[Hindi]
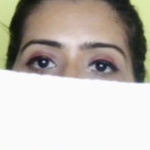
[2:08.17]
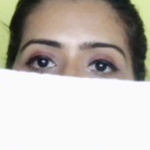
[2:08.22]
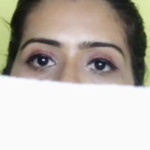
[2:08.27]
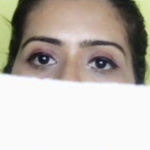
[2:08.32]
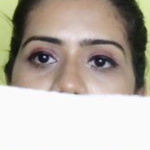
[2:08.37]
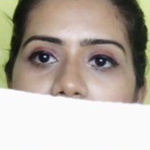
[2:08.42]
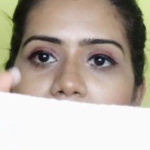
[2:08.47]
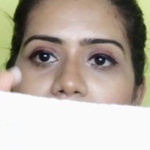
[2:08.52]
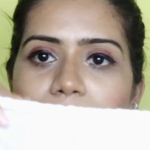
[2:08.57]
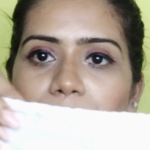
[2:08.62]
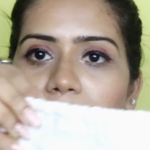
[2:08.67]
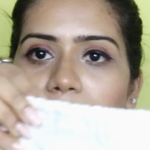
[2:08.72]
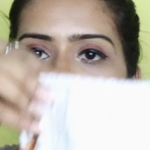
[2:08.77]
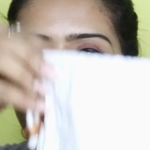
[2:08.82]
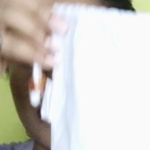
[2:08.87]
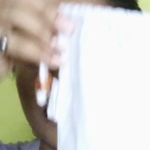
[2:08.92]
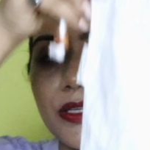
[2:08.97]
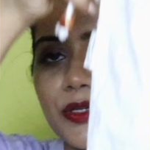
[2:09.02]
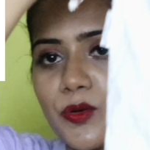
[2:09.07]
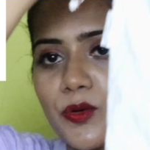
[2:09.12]
आप इसमें
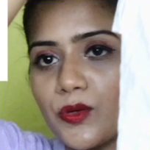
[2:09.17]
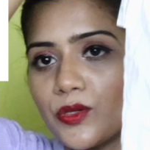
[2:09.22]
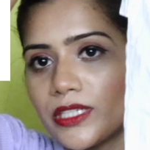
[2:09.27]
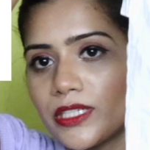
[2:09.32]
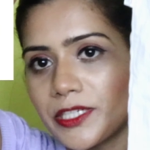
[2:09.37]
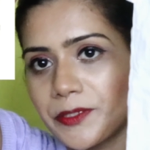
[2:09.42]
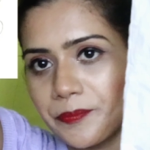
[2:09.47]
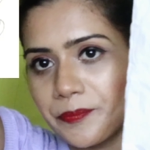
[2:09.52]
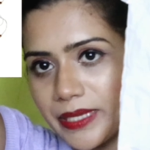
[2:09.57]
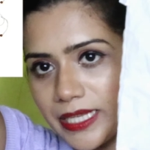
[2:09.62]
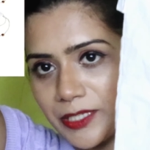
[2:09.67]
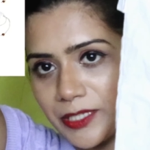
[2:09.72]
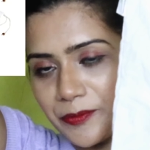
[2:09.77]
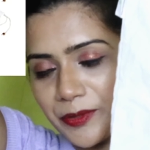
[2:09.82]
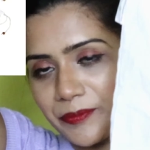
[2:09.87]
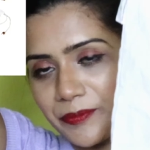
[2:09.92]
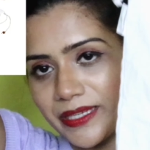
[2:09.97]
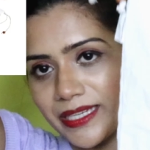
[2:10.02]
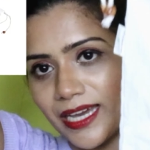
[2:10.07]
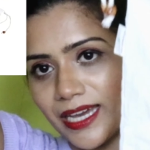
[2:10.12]
अगर कोकोनट मिल्क
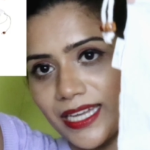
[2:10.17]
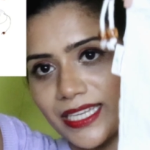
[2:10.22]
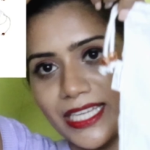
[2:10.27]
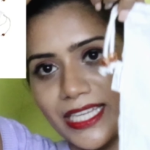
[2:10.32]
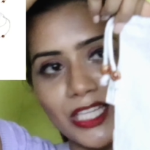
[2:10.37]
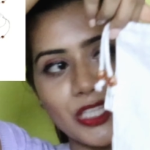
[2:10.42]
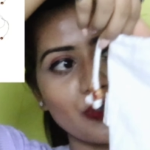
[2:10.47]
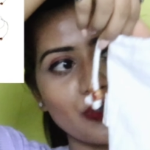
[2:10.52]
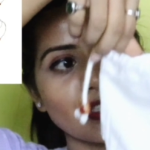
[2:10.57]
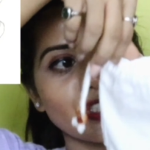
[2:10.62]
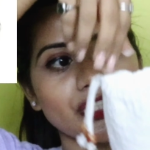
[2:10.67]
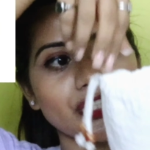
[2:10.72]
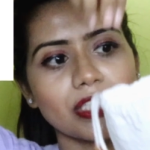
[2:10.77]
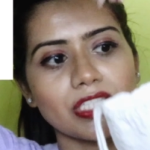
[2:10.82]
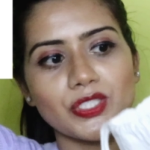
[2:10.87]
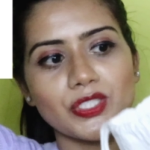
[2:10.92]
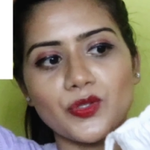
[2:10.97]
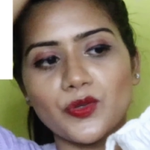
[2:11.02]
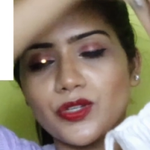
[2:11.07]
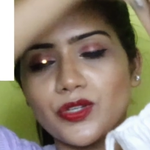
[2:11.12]
भी बना रहे हैं तो
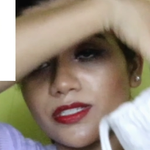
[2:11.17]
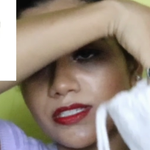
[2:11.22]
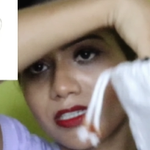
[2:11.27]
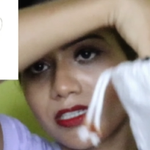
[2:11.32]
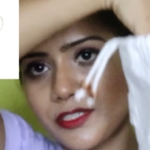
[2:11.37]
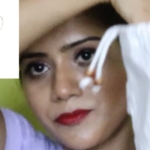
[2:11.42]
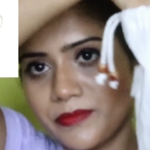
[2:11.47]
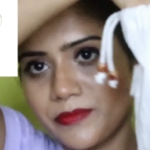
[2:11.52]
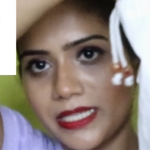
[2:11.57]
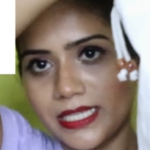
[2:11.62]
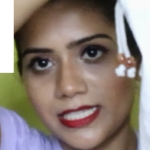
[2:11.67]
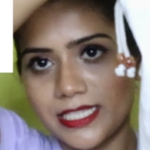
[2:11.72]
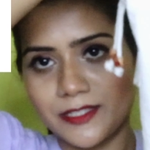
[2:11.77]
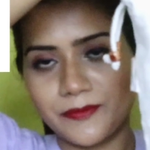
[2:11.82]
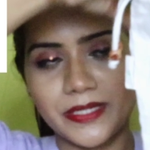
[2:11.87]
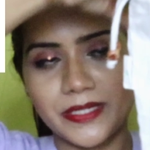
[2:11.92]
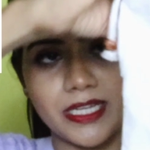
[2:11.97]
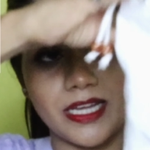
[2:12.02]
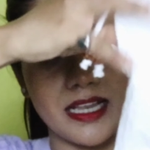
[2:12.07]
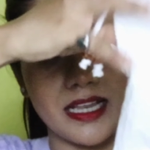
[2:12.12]
जस्ट कोकोनट मिल्क
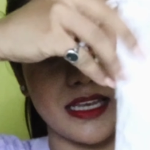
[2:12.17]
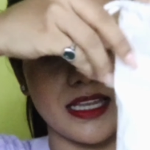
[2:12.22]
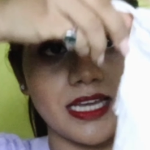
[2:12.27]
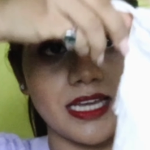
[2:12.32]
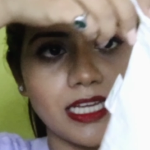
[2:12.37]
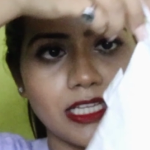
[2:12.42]
इसमें डालना